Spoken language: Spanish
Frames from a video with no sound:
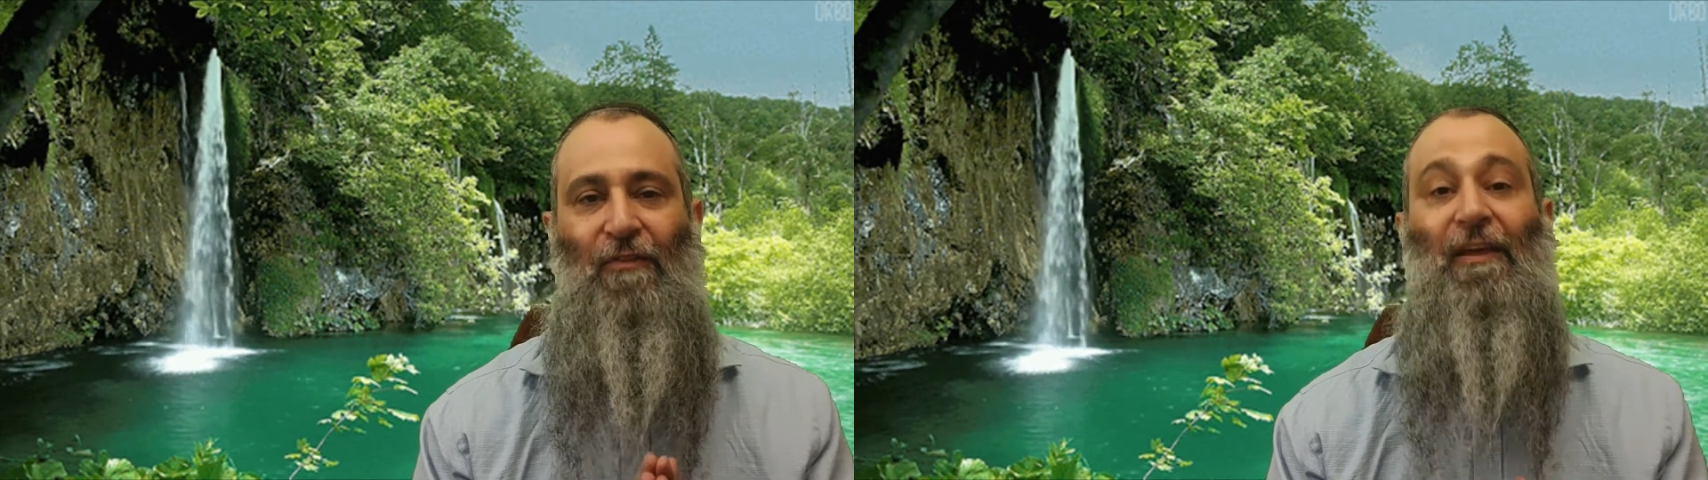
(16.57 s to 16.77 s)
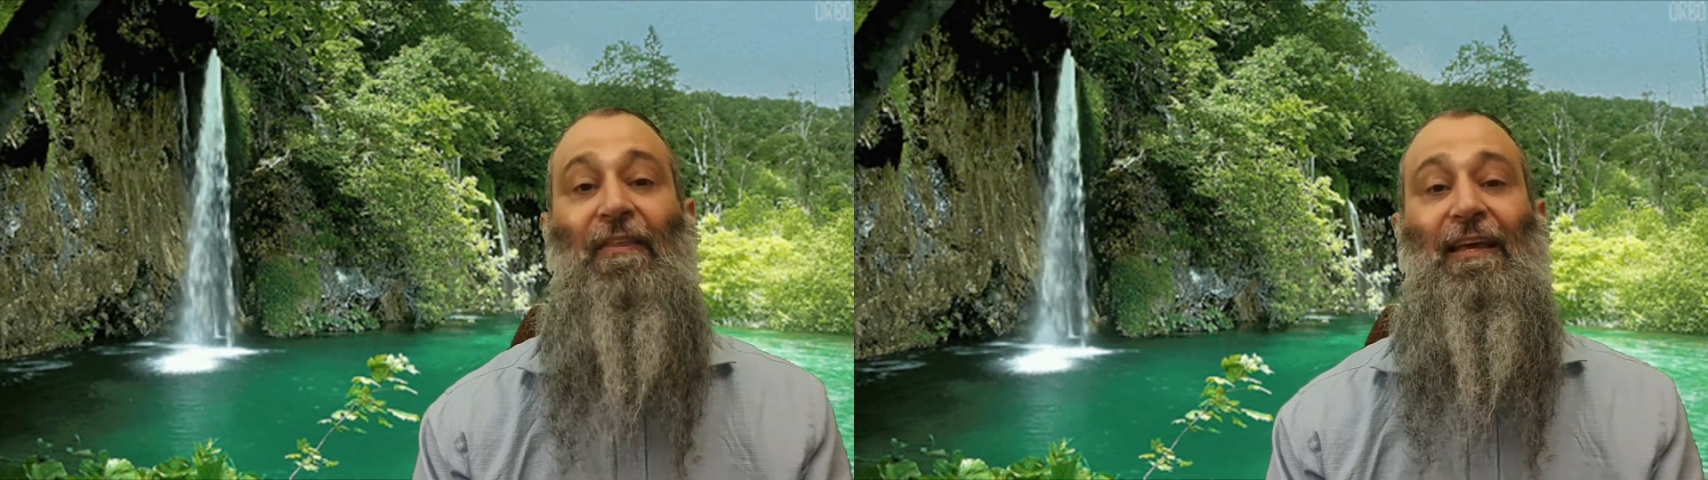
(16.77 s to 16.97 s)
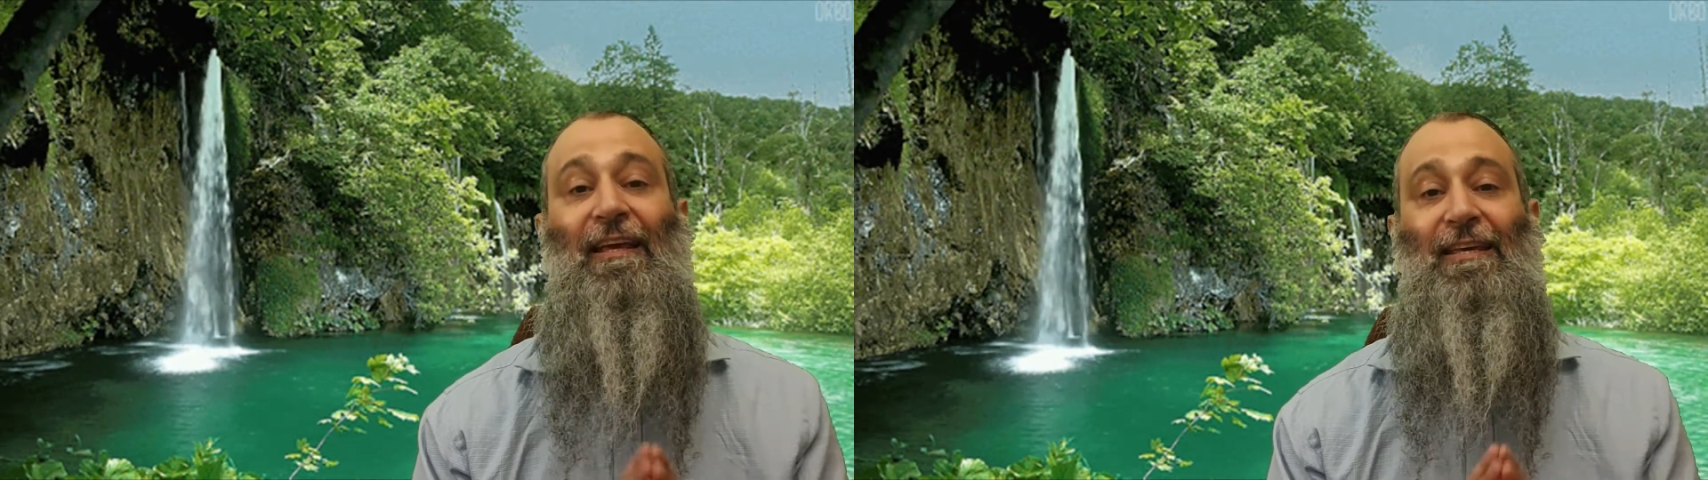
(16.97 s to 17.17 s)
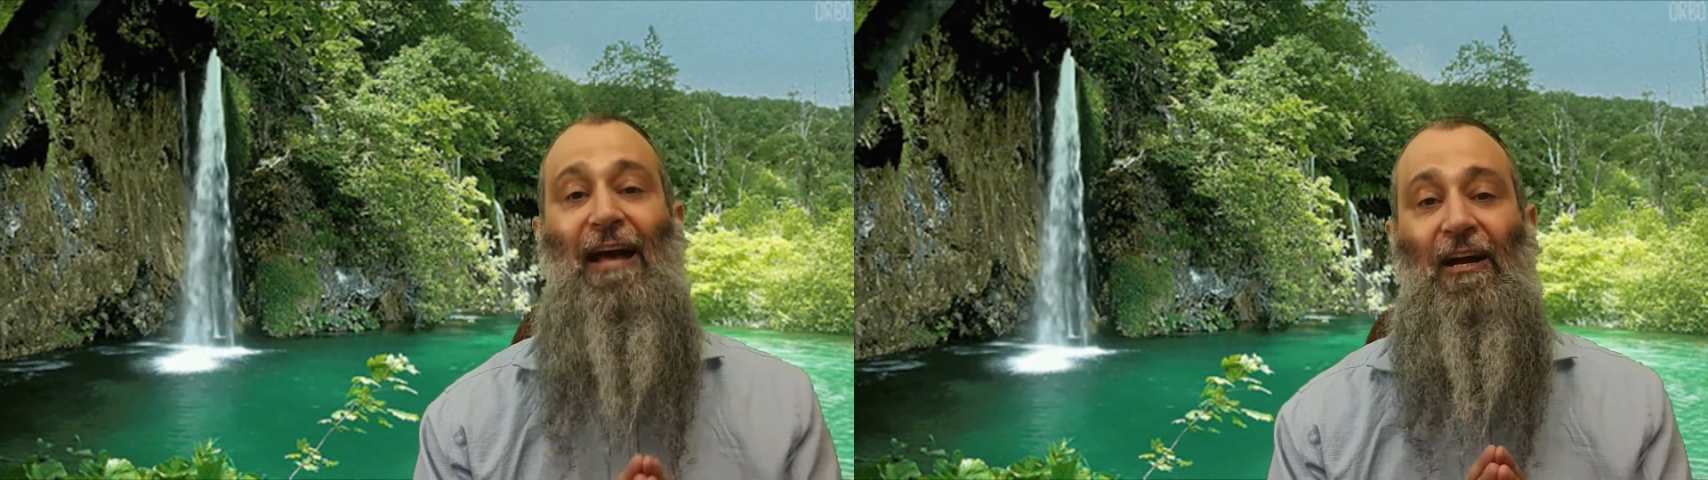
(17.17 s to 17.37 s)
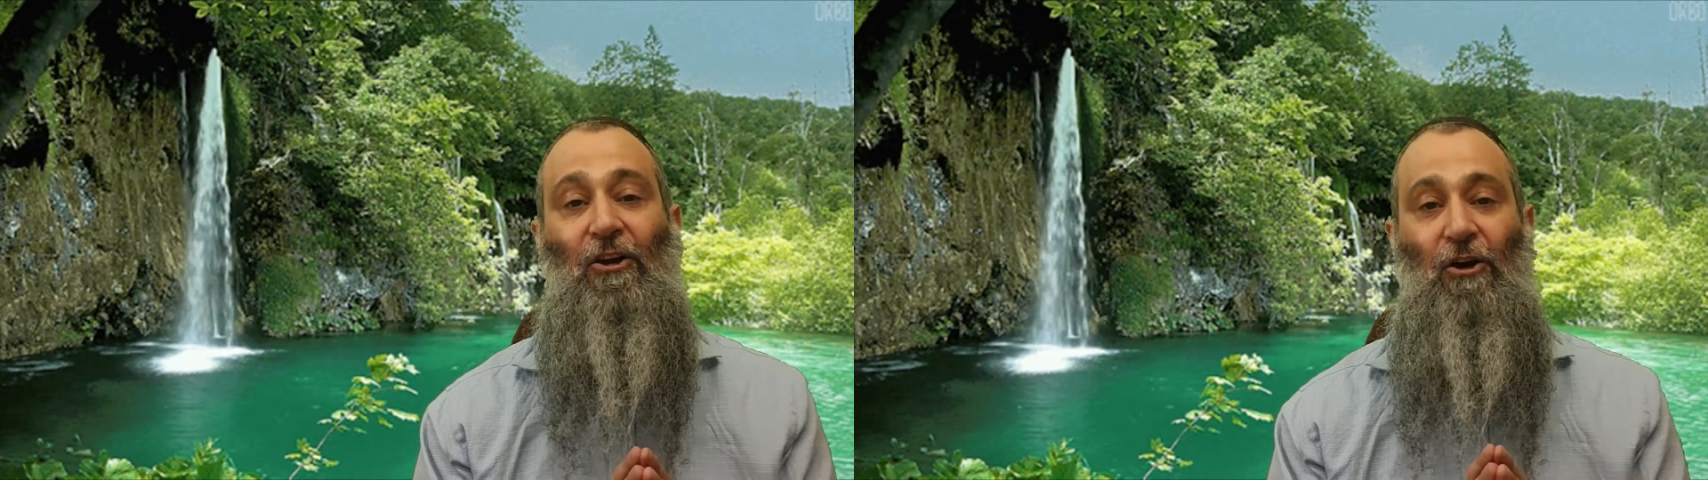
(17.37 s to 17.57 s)
desde que
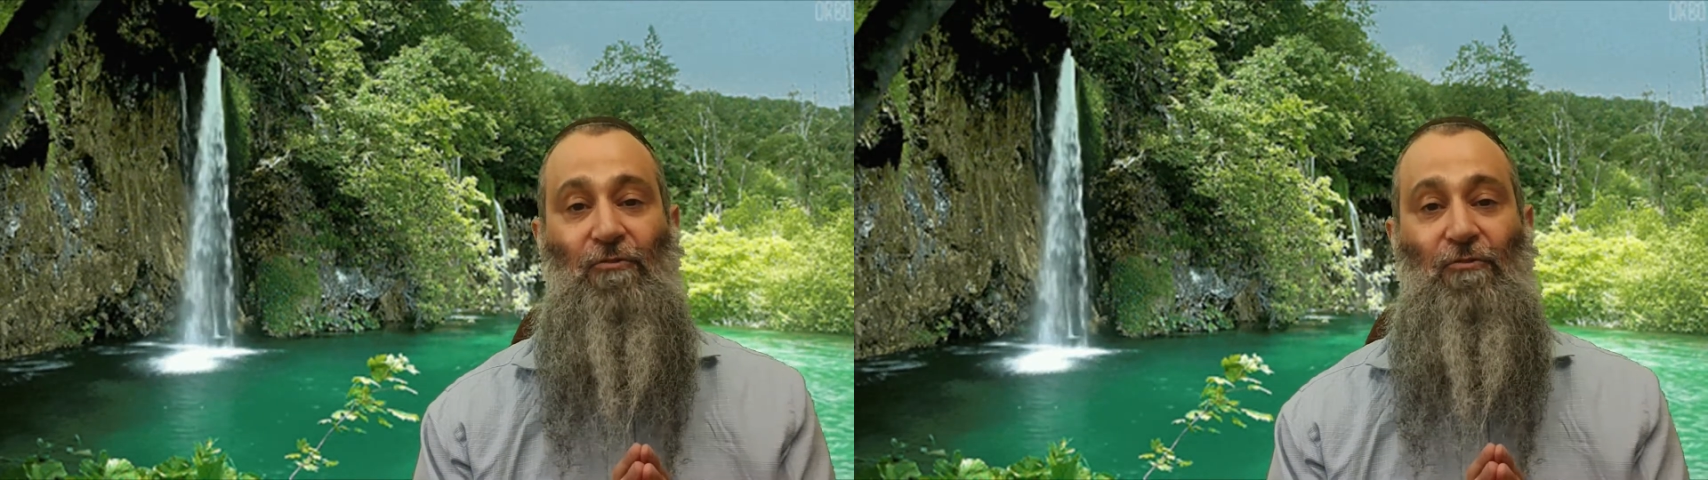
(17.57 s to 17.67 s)
Jacob